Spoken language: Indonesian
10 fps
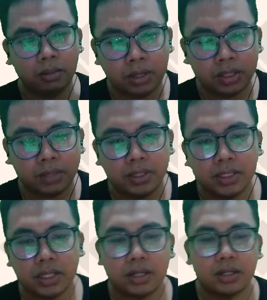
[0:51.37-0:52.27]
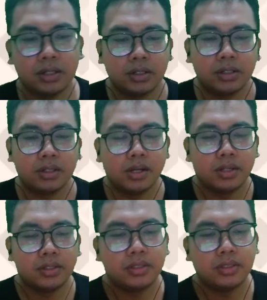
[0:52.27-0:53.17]
Mantap guys ya.
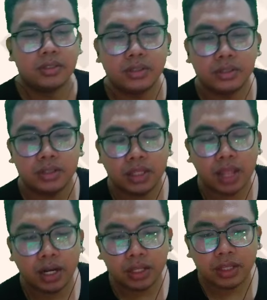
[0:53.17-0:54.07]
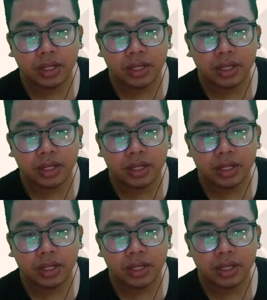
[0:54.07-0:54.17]
Kita lihat